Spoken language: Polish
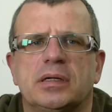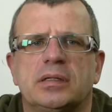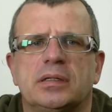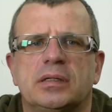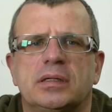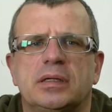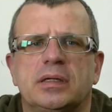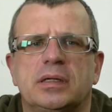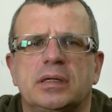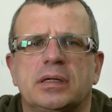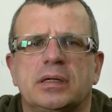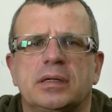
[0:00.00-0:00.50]

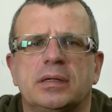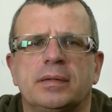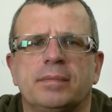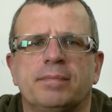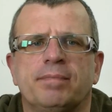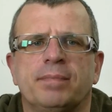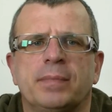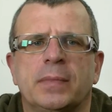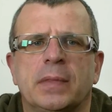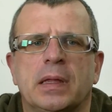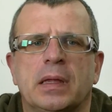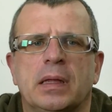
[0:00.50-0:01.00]
NG
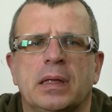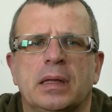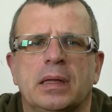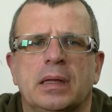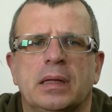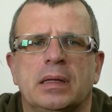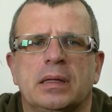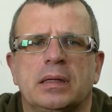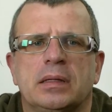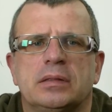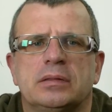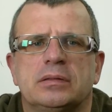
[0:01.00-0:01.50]

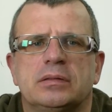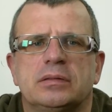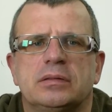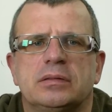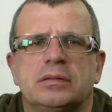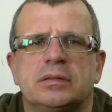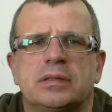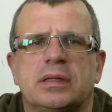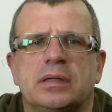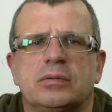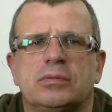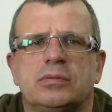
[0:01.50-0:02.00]

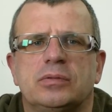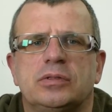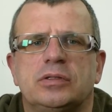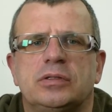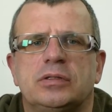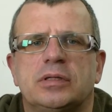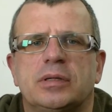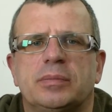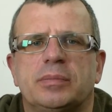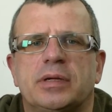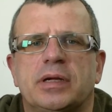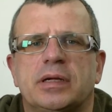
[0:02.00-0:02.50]
zostały Ci
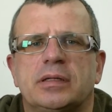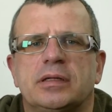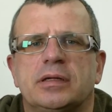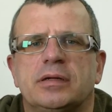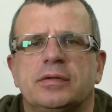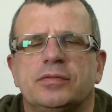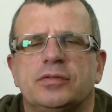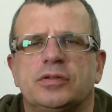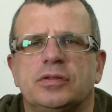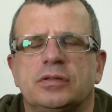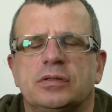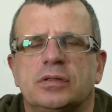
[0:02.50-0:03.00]
zabrane
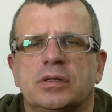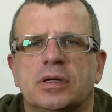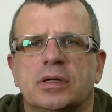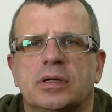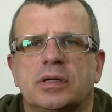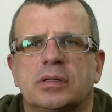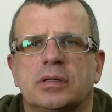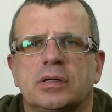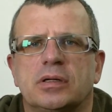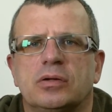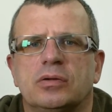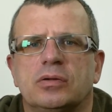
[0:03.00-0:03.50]
wszystkie
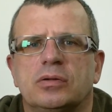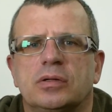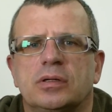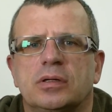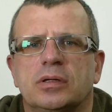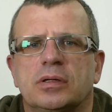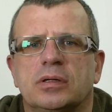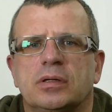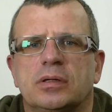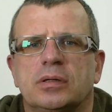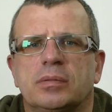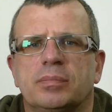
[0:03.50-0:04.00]

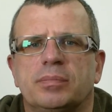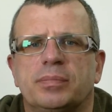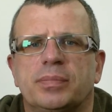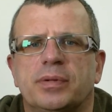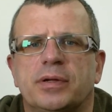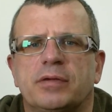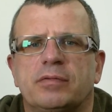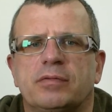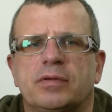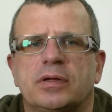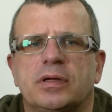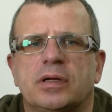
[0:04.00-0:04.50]
kategorie
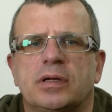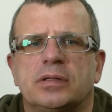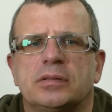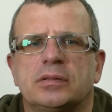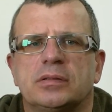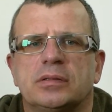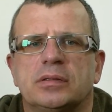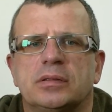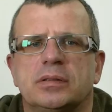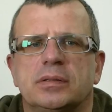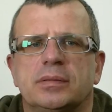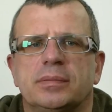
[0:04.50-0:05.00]
prawa
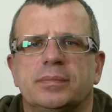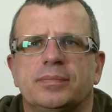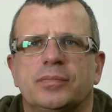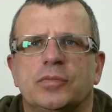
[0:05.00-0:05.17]
jazdy.